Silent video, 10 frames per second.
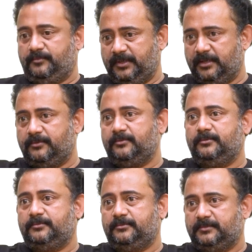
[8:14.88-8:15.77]
మీరు
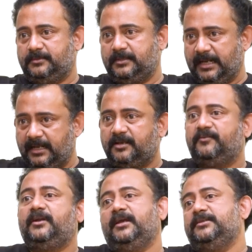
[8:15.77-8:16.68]
రీడింగ్
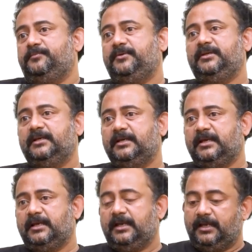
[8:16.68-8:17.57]
ఇవ్వండి అని చెప్పి
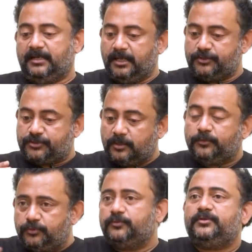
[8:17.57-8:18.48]
నేను
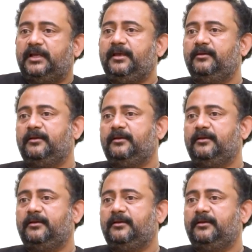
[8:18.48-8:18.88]
చదువుతూ ఉంటే